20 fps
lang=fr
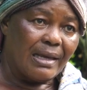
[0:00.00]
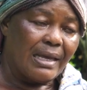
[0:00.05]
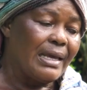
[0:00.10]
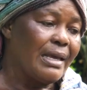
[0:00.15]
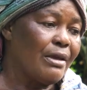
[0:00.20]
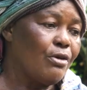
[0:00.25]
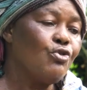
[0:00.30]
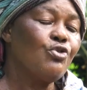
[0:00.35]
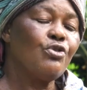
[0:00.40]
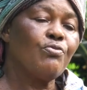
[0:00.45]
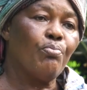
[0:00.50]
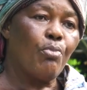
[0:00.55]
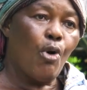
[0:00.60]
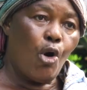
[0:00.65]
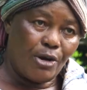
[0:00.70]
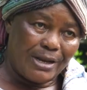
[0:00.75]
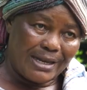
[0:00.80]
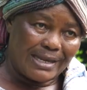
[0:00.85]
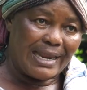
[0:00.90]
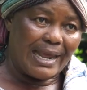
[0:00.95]
Et une
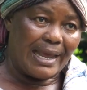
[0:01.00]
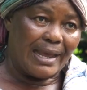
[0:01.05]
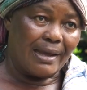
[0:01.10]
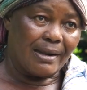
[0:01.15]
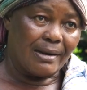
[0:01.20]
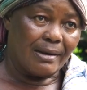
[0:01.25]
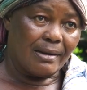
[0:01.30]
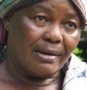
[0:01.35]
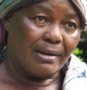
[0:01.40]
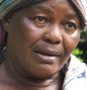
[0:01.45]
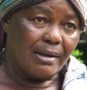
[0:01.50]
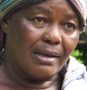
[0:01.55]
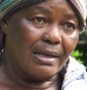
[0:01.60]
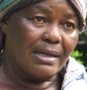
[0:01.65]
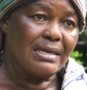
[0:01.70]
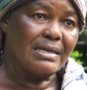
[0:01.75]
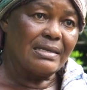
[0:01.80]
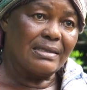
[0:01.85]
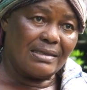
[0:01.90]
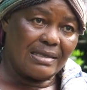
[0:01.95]
bonne terre.
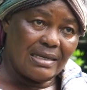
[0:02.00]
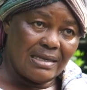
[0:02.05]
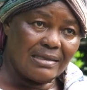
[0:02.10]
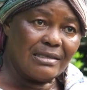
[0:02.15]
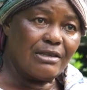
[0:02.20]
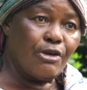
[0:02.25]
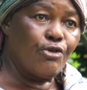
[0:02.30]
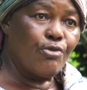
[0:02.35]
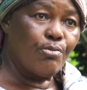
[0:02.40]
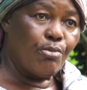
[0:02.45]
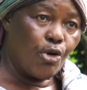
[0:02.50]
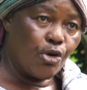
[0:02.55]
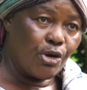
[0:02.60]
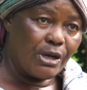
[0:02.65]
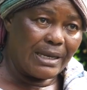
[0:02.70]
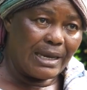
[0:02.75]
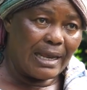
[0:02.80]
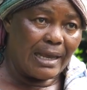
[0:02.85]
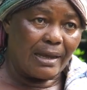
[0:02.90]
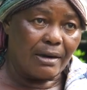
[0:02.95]
Et ici, c'est une
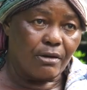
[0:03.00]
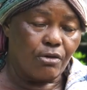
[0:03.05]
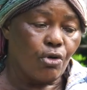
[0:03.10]
bonne terre.